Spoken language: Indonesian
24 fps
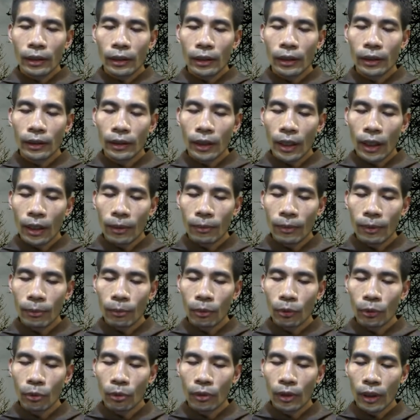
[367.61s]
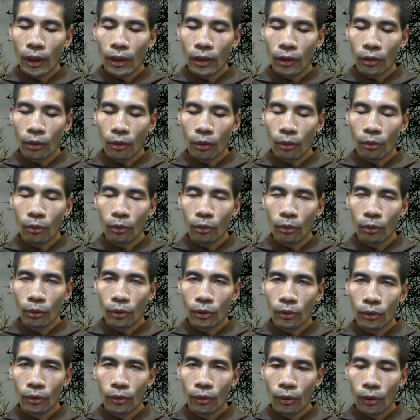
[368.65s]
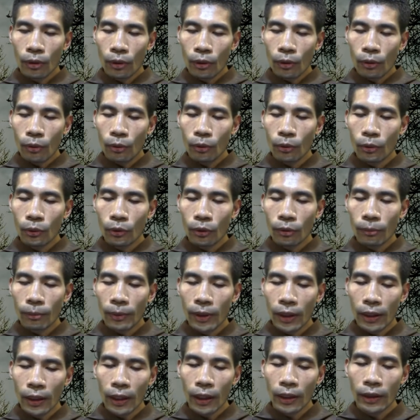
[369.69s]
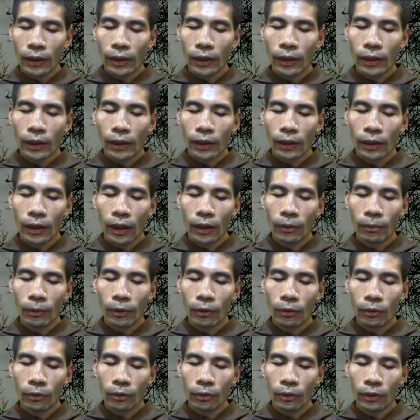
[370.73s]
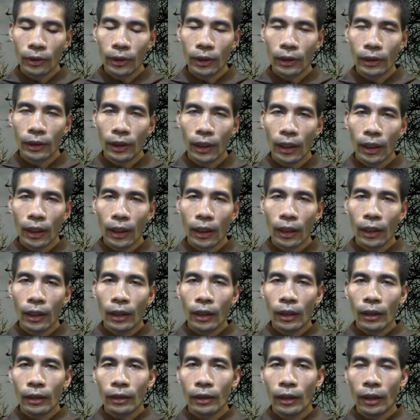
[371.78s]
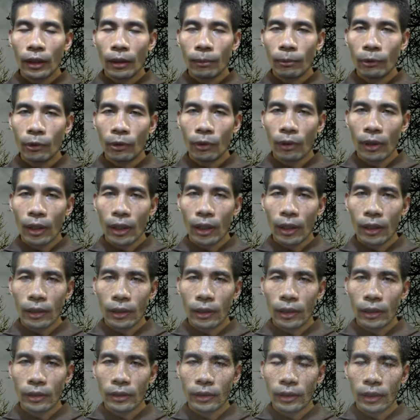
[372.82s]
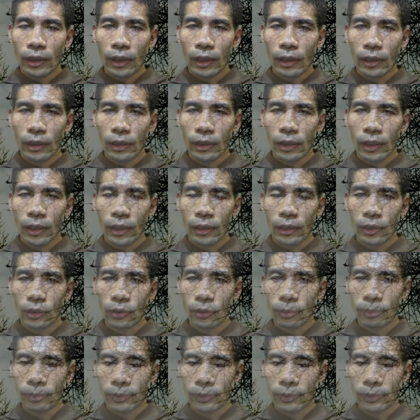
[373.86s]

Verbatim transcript: Kita membutuhkan Roh Kudus untuk menerangi dan menuntun kita dalam doa dan karya hidup